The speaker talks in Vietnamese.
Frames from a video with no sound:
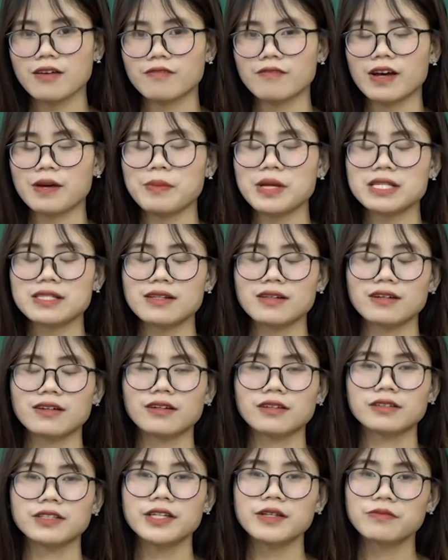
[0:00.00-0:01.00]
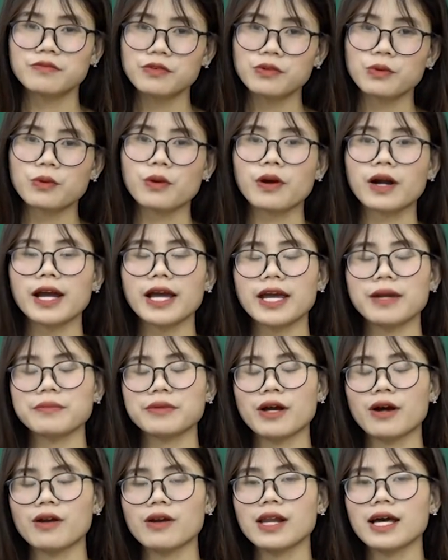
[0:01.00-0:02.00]
và bây giờ nhiệm vụ của các em
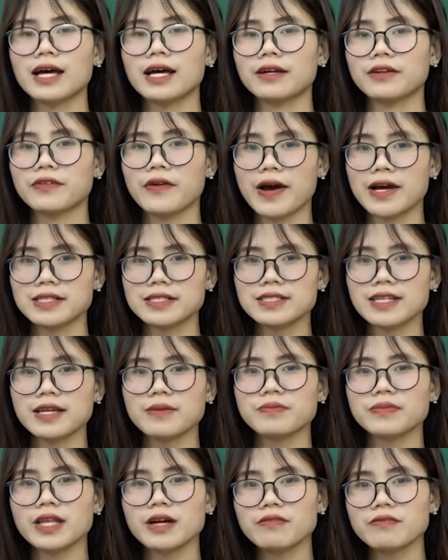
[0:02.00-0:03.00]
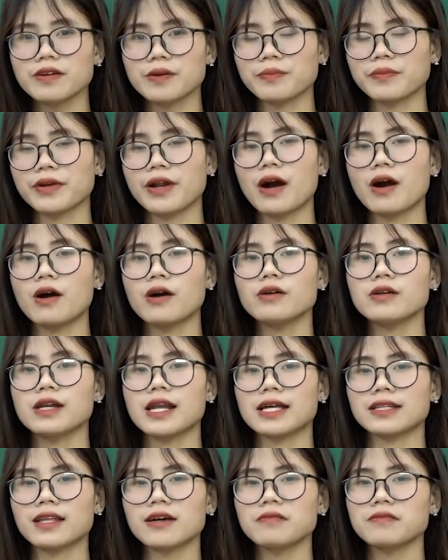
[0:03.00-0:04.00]
đó là đoán xem tác phẩm đó
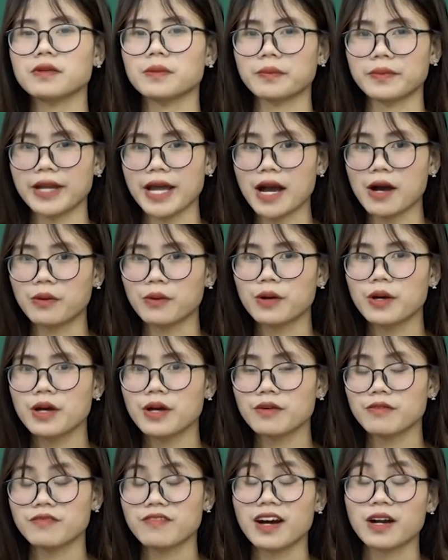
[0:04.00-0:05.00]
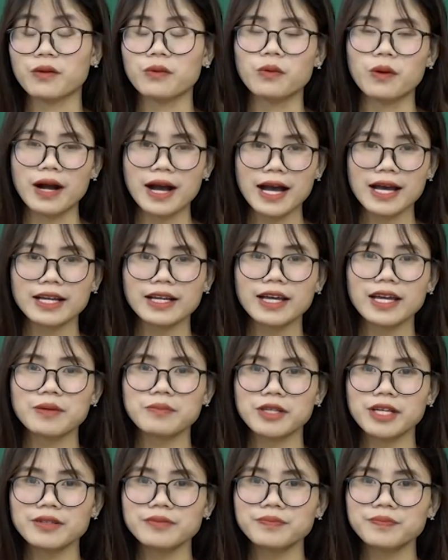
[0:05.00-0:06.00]
là tác phẩm nào và của ai các
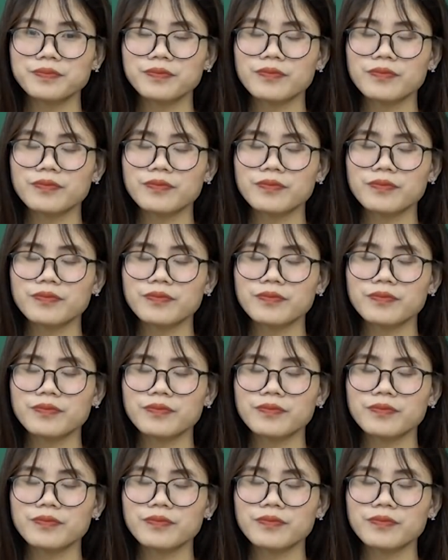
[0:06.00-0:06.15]
em nhé